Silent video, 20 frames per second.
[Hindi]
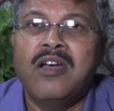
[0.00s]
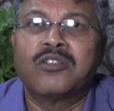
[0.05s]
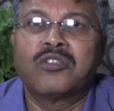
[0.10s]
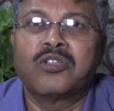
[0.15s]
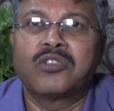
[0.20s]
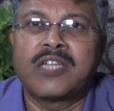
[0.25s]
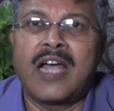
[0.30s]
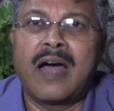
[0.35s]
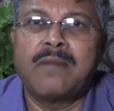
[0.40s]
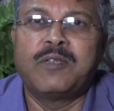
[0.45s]
तो
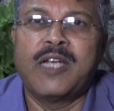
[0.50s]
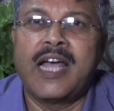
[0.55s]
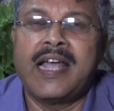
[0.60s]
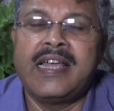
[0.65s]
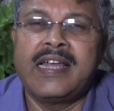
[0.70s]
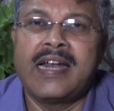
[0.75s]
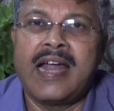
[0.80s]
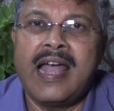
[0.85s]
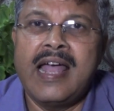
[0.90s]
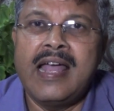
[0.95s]
साफ
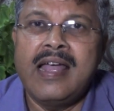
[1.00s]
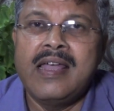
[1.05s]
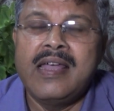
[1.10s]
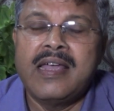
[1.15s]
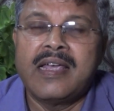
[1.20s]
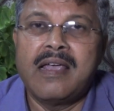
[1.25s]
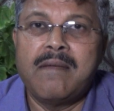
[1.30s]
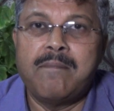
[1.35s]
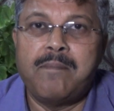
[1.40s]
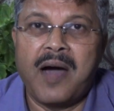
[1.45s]
जाहिर है
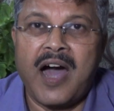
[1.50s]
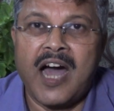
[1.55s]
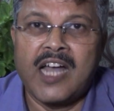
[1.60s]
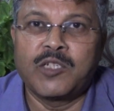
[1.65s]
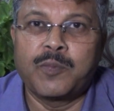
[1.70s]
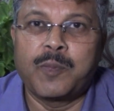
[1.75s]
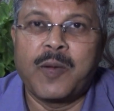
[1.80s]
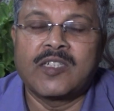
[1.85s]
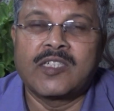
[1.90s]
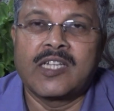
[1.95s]
कि
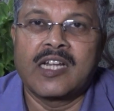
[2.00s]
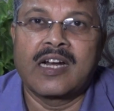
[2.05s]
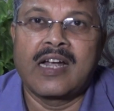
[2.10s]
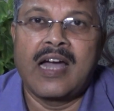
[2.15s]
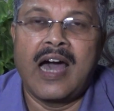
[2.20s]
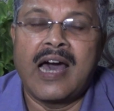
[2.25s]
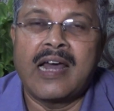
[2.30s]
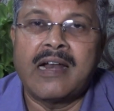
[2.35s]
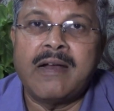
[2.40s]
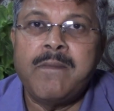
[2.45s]
भाजपा
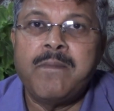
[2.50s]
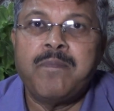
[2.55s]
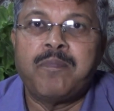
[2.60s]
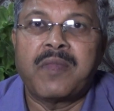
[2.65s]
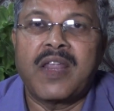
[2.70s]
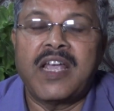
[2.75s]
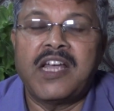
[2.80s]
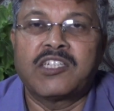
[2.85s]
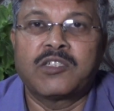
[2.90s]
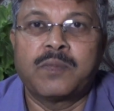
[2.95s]
सरकार
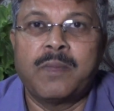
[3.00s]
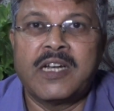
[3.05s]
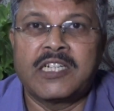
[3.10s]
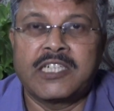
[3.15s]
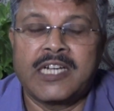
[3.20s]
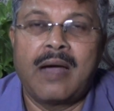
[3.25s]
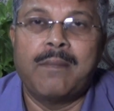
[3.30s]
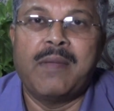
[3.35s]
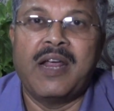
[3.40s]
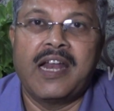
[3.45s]
इसमें
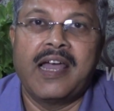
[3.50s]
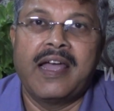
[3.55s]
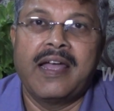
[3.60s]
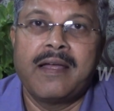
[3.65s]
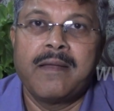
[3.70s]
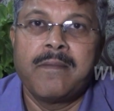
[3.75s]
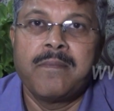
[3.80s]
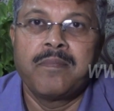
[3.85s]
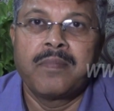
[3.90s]
शामिल है